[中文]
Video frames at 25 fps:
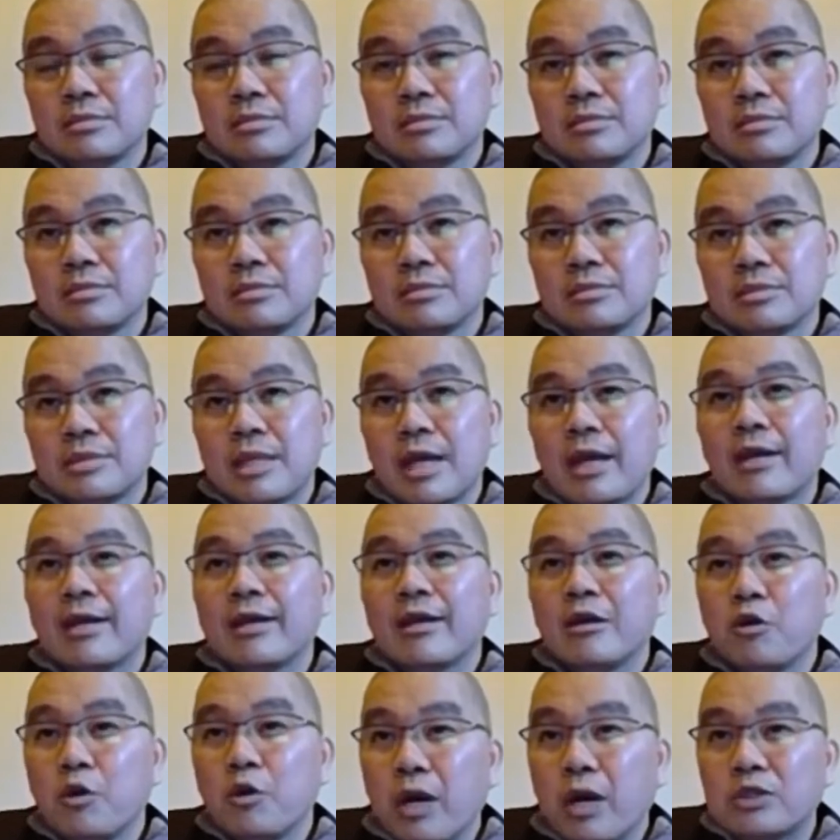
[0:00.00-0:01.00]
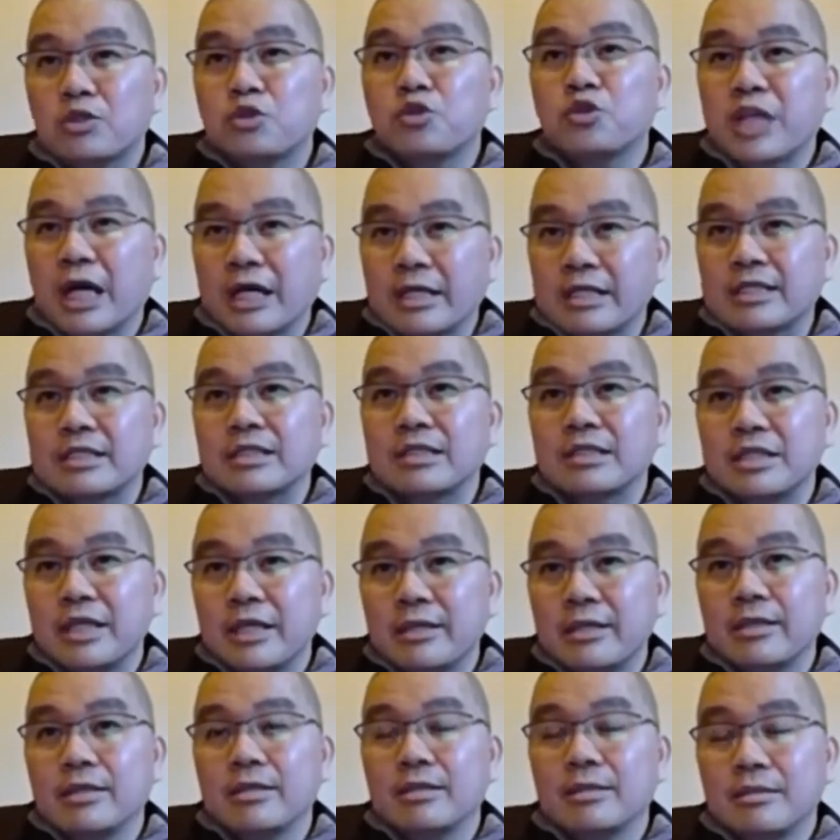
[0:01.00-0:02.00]
大概要花多长时间
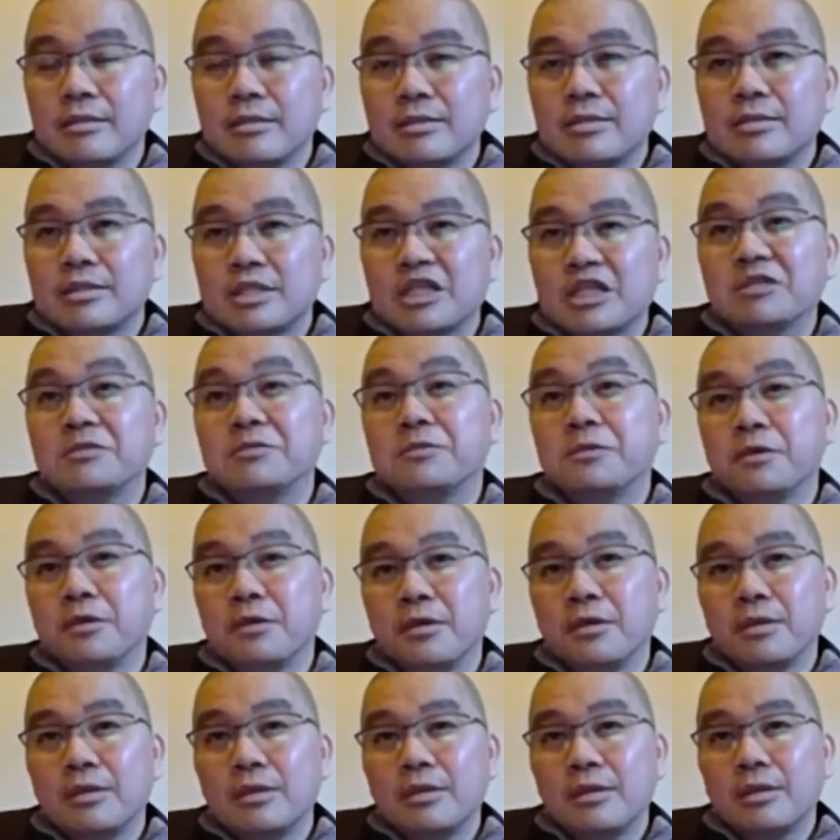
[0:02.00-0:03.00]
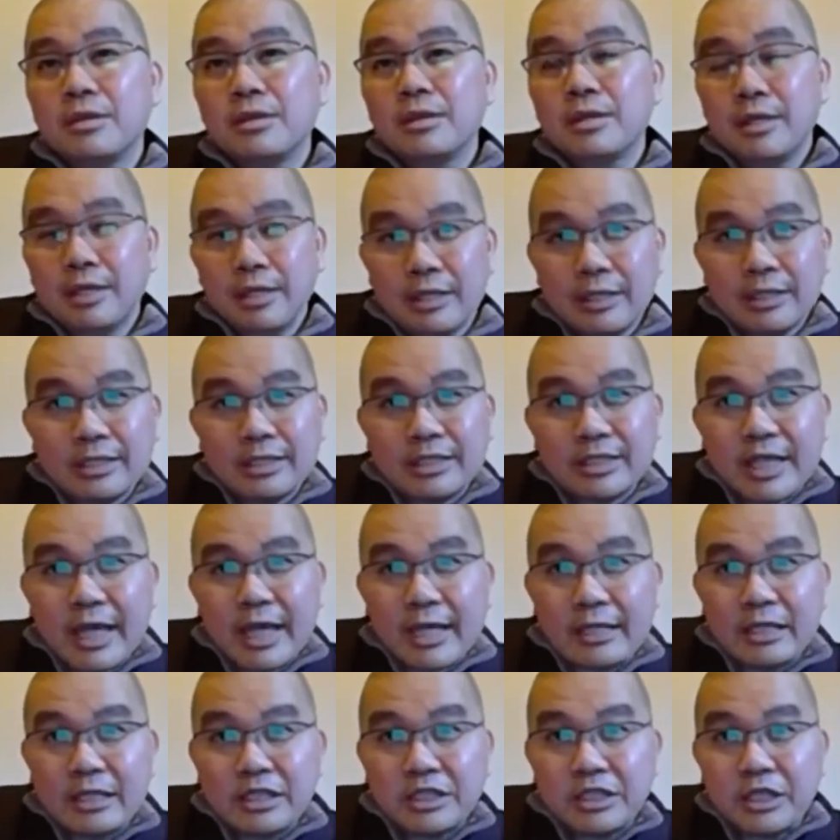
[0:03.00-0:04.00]
呢？成佛，
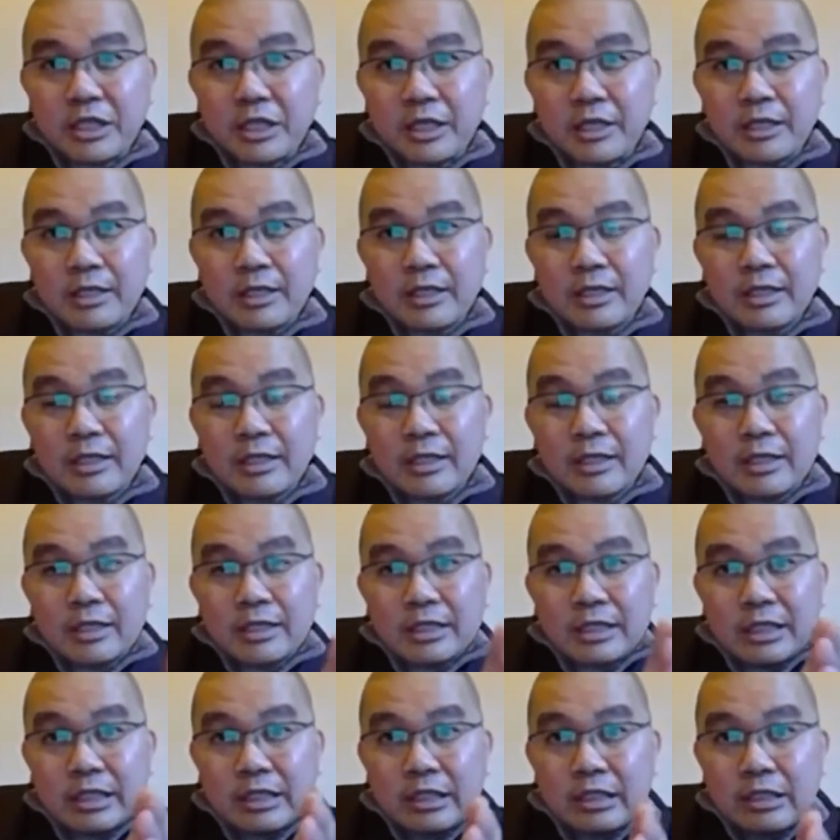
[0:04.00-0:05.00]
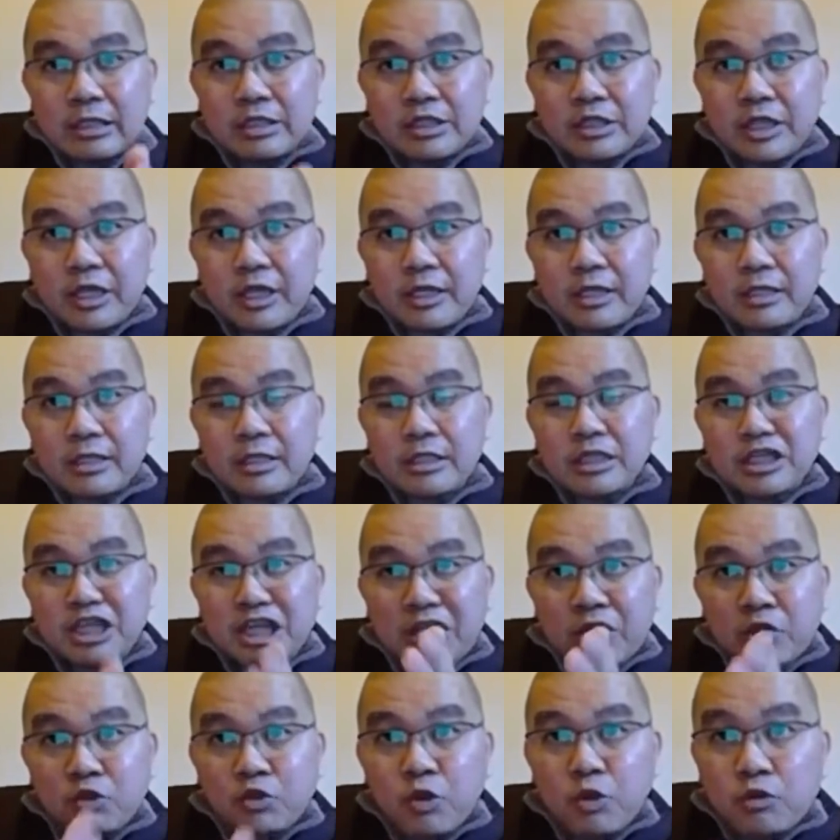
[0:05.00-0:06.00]
三节、四节，
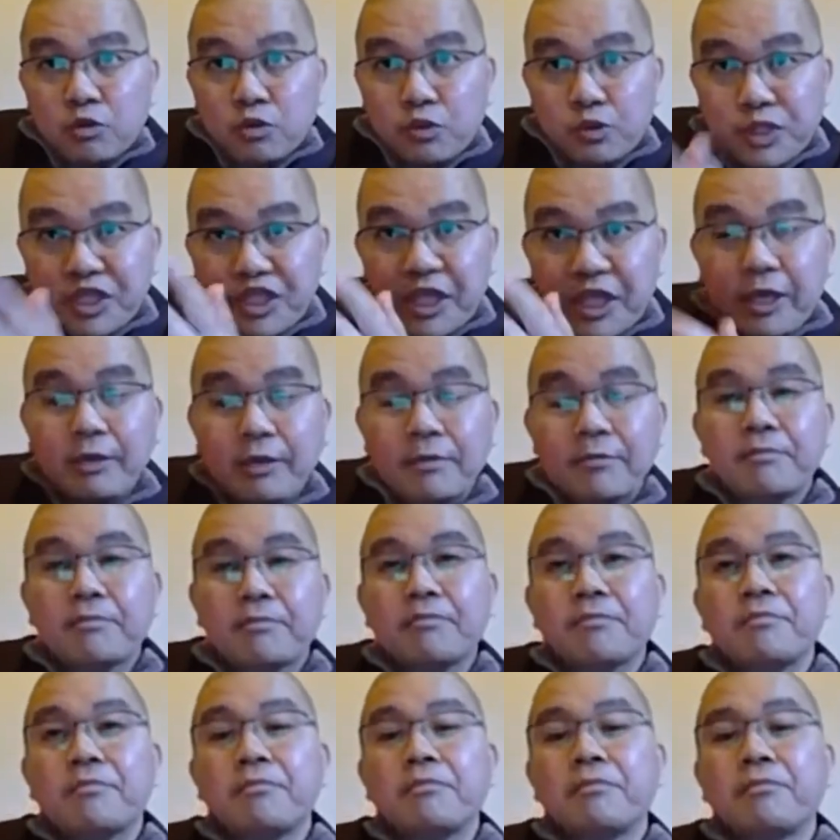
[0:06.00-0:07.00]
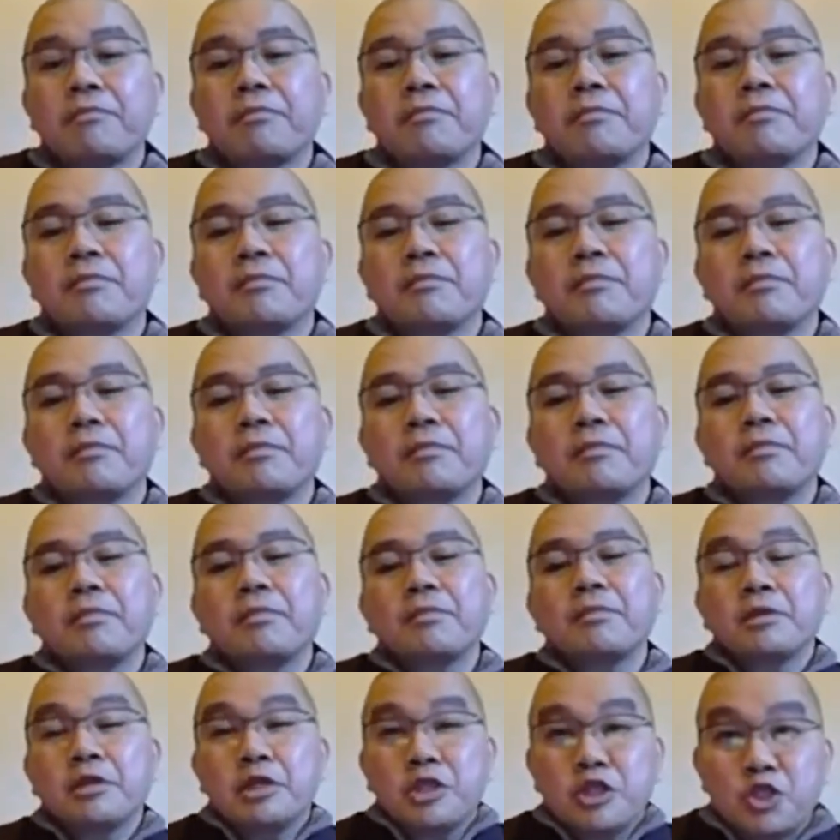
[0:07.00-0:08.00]
顶多五节，
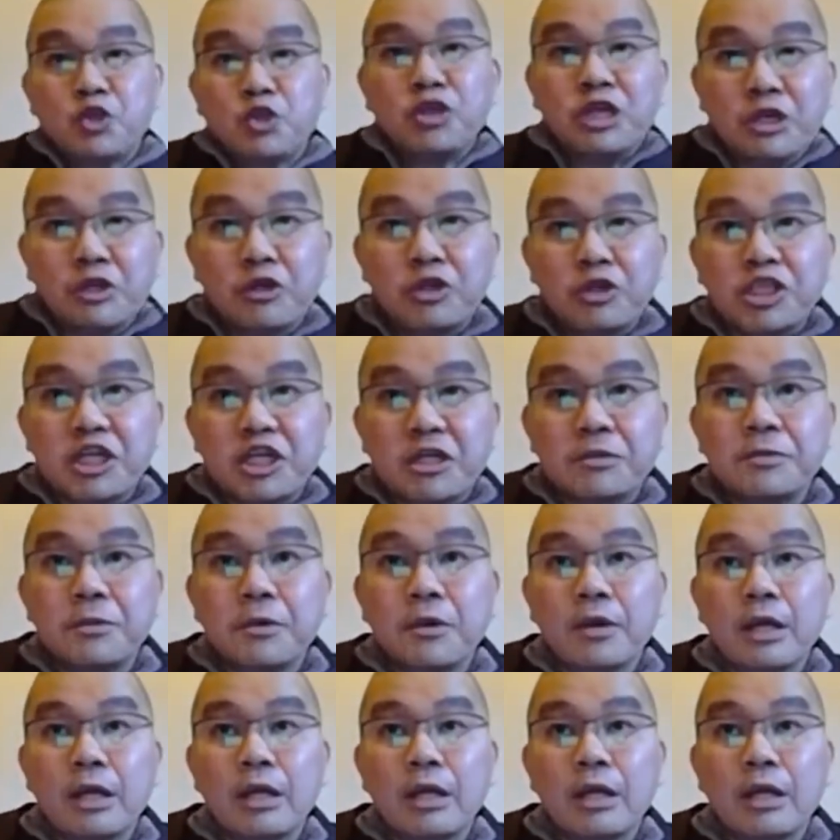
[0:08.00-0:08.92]
就能够成佛了。